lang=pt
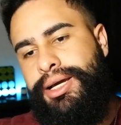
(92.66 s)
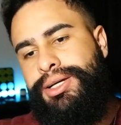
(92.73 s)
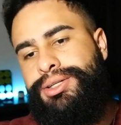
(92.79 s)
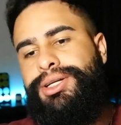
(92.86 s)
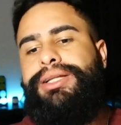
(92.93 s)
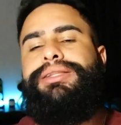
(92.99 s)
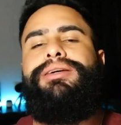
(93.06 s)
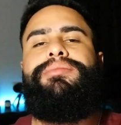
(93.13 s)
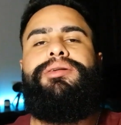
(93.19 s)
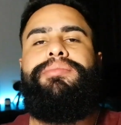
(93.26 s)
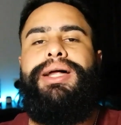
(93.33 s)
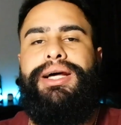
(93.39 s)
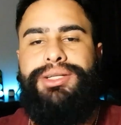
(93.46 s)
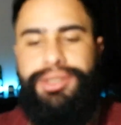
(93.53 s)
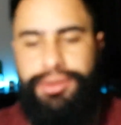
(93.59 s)
já tem uma
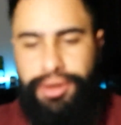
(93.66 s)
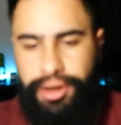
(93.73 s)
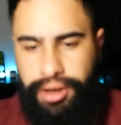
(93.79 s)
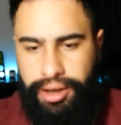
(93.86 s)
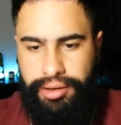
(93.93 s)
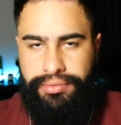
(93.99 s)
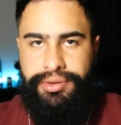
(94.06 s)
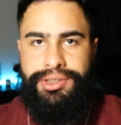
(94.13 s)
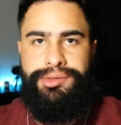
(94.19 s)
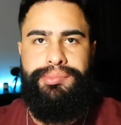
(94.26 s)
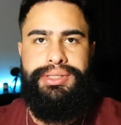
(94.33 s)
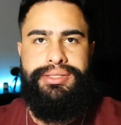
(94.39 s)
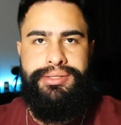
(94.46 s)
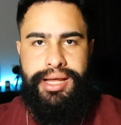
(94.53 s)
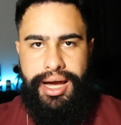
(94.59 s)
embalagem nova, de
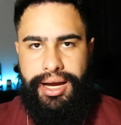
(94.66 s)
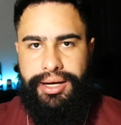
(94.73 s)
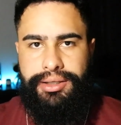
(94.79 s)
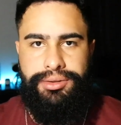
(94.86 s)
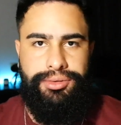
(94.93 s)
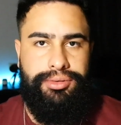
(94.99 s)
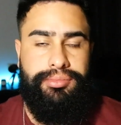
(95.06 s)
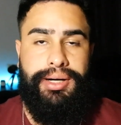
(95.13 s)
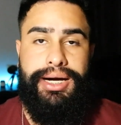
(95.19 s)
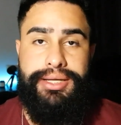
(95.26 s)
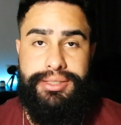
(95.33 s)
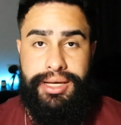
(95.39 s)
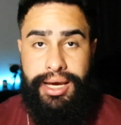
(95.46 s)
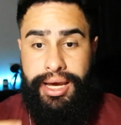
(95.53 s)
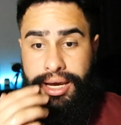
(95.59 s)
bisnaga e tudo mais.